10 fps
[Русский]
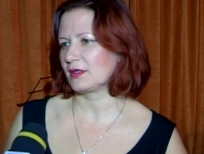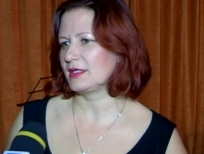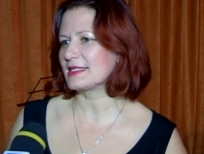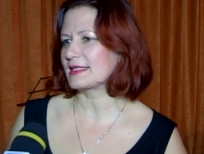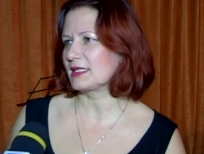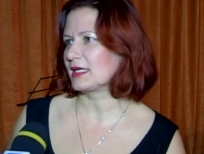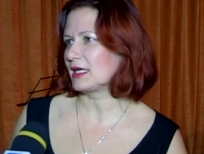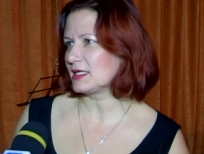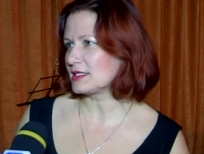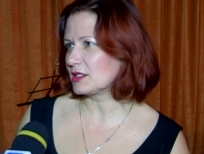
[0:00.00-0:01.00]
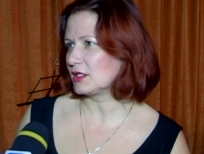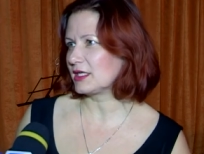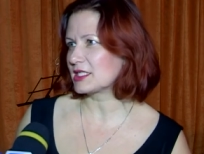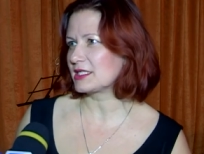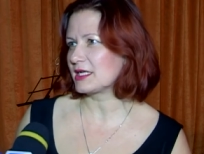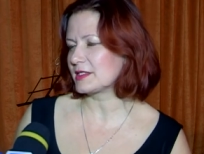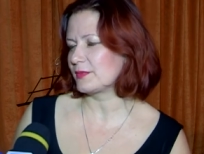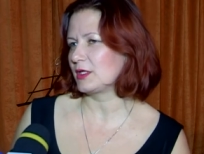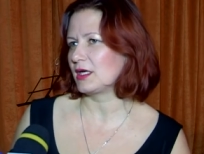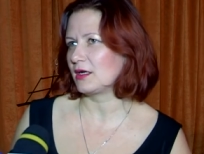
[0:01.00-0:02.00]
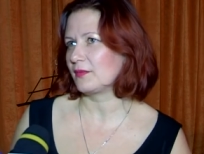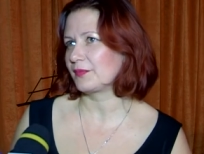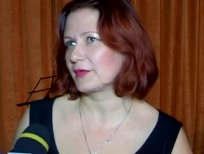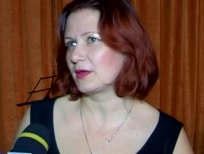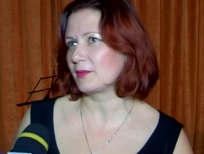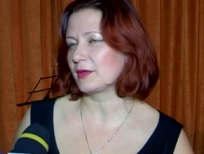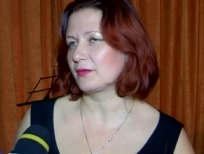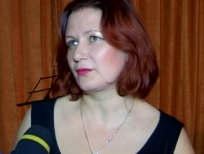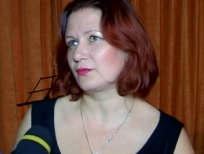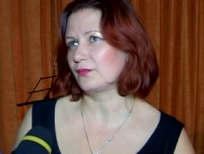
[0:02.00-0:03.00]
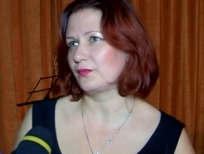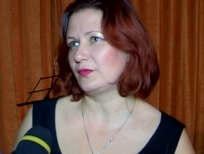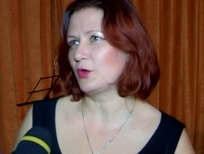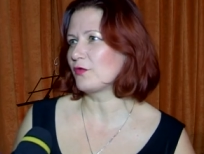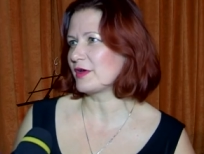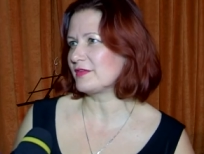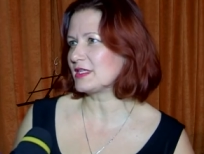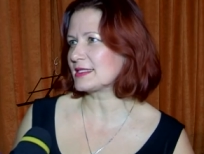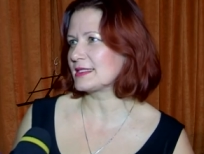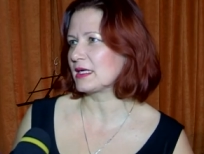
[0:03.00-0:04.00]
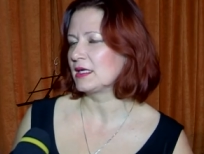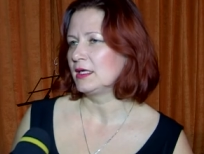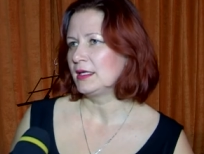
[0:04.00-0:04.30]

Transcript: несколько раз, и каждый раз была как бы новая версия.